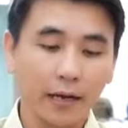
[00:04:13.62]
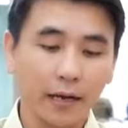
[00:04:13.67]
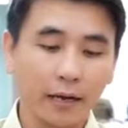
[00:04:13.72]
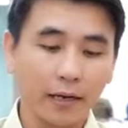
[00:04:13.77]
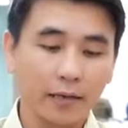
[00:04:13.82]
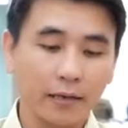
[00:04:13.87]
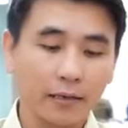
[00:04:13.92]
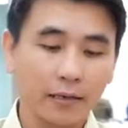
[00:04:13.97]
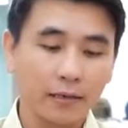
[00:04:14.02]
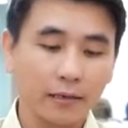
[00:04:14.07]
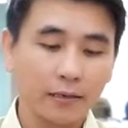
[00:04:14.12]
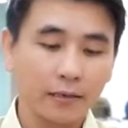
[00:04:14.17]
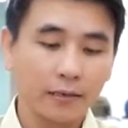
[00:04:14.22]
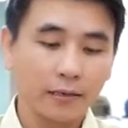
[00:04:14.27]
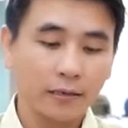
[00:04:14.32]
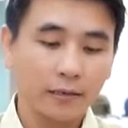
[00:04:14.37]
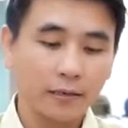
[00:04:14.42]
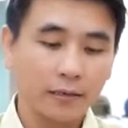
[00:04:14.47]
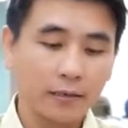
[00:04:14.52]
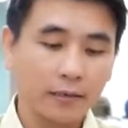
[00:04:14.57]
ra
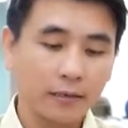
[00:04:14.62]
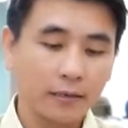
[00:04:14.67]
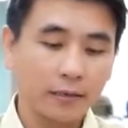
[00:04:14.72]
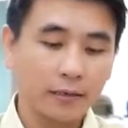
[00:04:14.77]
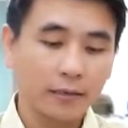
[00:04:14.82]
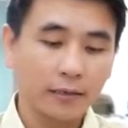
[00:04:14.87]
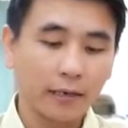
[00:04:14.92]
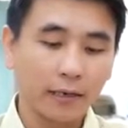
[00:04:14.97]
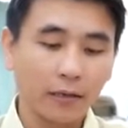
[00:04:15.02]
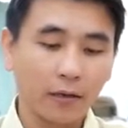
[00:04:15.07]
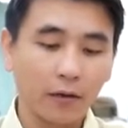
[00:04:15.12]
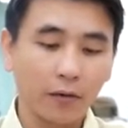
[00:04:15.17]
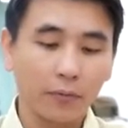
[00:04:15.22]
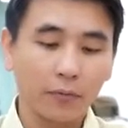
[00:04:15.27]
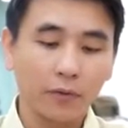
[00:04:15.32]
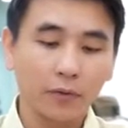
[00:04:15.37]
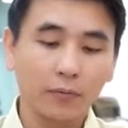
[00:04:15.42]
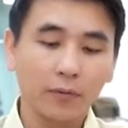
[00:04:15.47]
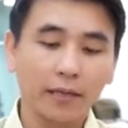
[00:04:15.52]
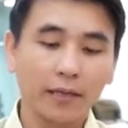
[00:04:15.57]
để cho
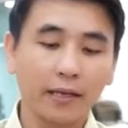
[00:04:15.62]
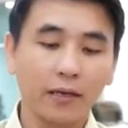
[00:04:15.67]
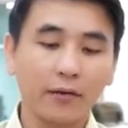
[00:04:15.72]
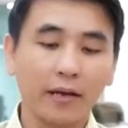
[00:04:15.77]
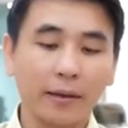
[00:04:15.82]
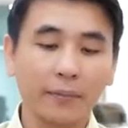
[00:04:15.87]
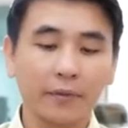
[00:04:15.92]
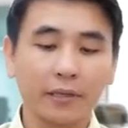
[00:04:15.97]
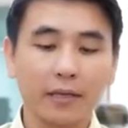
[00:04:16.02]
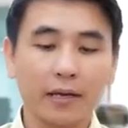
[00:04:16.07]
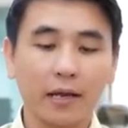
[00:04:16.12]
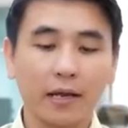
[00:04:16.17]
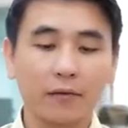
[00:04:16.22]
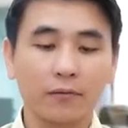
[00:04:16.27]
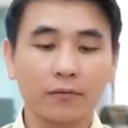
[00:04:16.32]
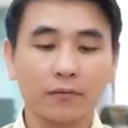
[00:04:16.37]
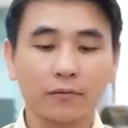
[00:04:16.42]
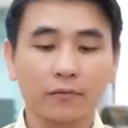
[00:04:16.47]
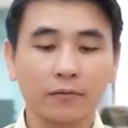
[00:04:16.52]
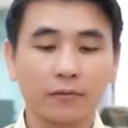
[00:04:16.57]
chúng ta thấy nó đẹp như thế nào.